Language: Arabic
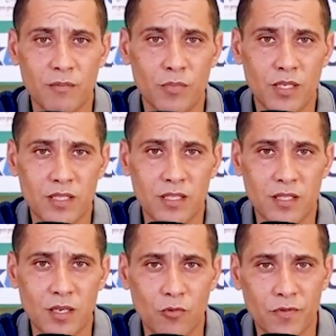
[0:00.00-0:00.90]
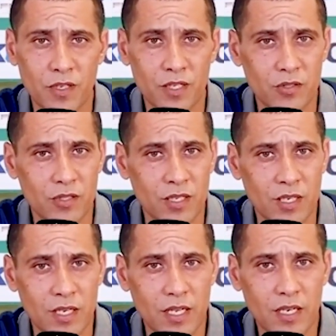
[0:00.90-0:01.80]
أما التصرفات
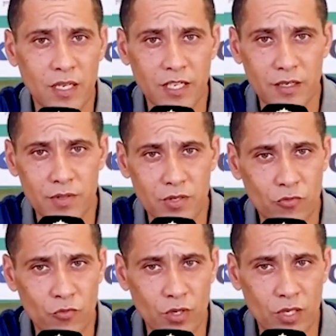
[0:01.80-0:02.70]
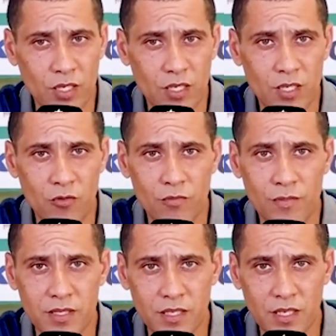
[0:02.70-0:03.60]
الغير مسؤولة أو
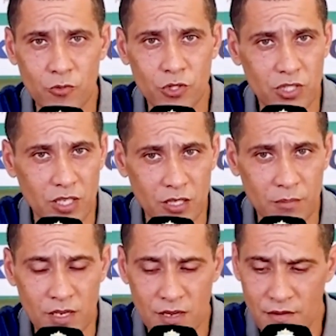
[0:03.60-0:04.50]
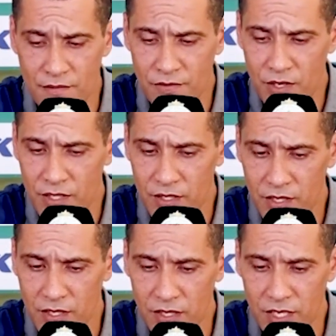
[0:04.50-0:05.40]
المساء أو الشغب
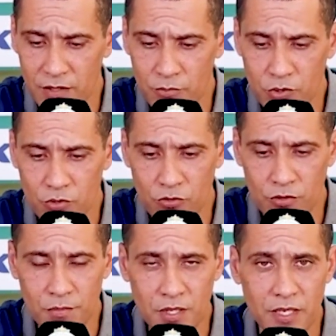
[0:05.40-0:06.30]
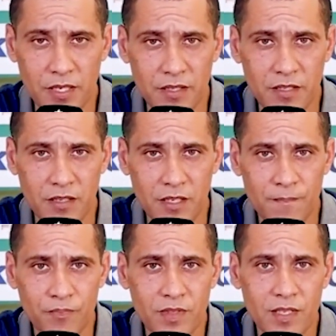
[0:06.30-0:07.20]
فهذا لا يمت بالرياضة
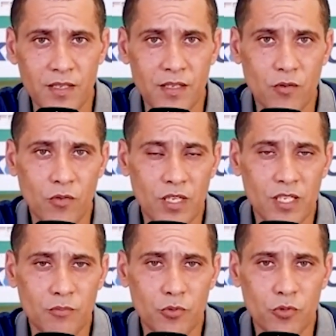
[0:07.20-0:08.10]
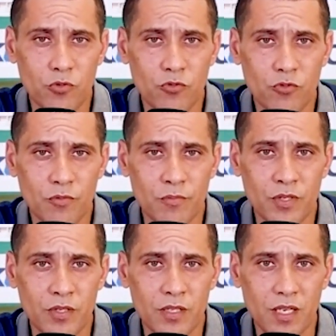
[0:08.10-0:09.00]
ولا يمت
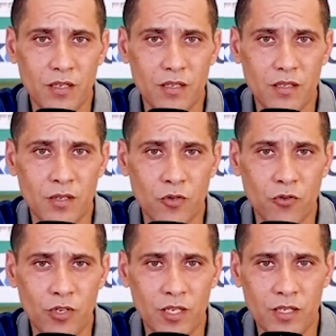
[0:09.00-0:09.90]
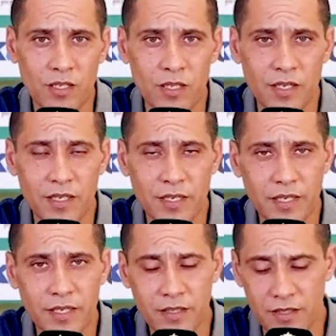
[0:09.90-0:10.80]
بالروح
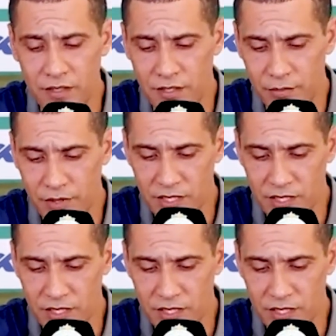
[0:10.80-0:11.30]
الرياضية